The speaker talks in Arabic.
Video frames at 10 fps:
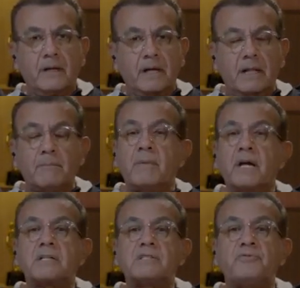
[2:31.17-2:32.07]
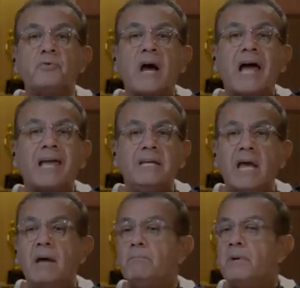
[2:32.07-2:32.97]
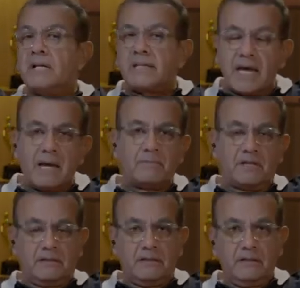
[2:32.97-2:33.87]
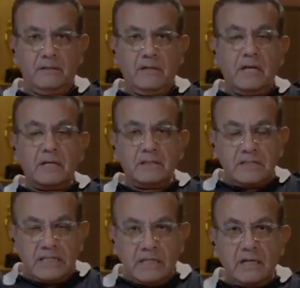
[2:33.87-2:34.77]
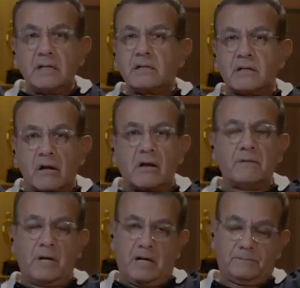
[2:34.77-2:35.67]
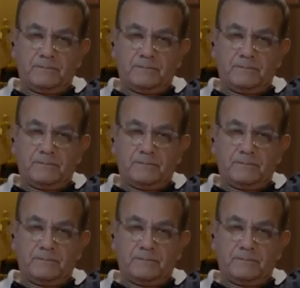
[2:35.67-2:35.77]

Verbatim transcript: لما يقصفوا احياء بالكامل دي جرائم حرب